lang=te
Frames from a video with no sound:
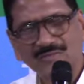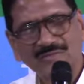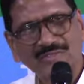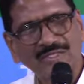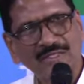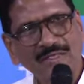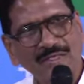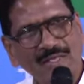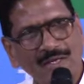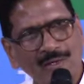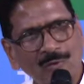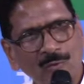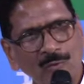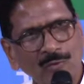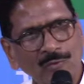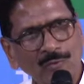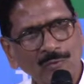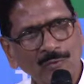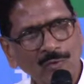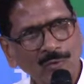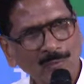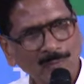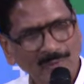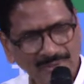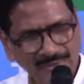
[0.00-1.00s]
జిల్లా
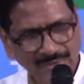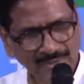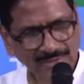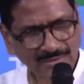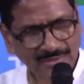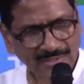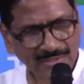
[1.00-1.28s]
ఉట్నూరు మండలం